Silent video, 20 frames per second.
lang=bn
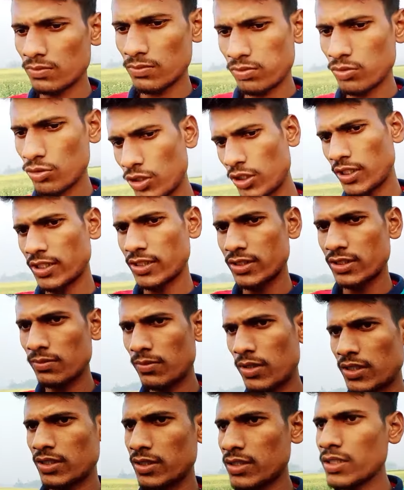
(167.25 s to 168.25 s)
পড়ে গেছে
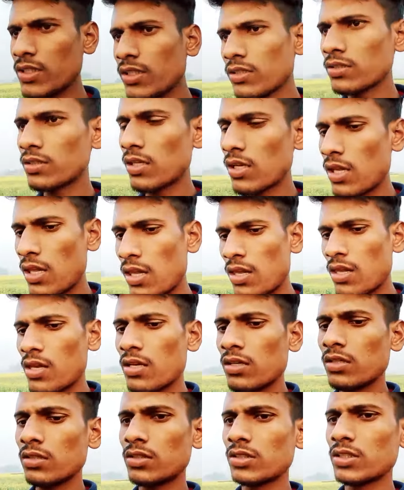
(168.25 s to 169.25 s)
মাটিতে
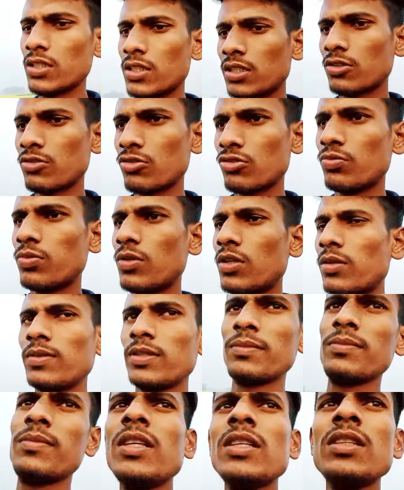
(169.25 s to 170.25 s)
সেটা কোনো
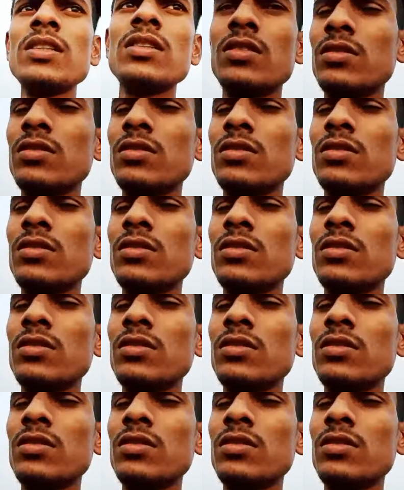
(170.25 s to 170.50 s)
প্রবলেম নেই